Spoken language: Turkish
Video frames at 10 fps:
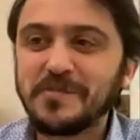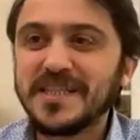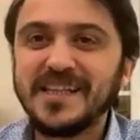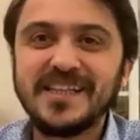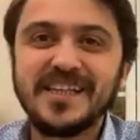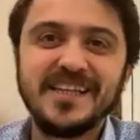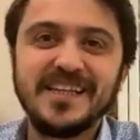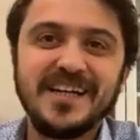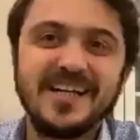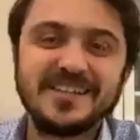Biz de dedik
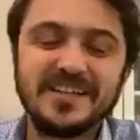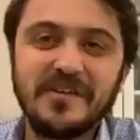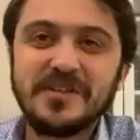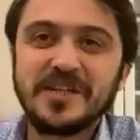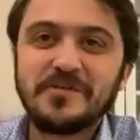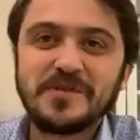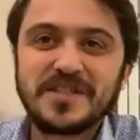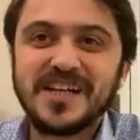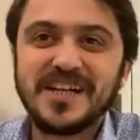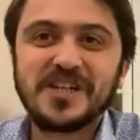ki artık
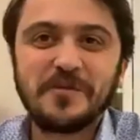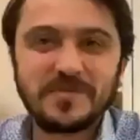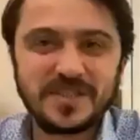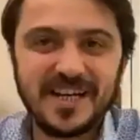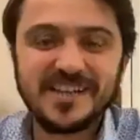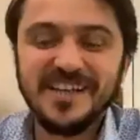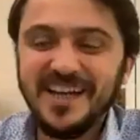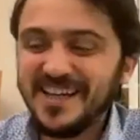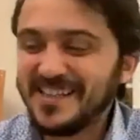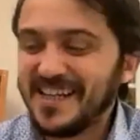webinarımızı akşam saat
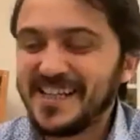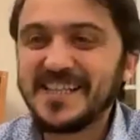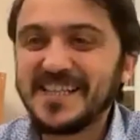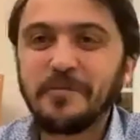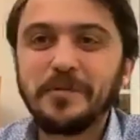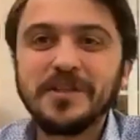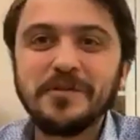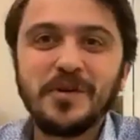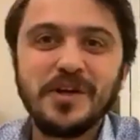8'de yapalım.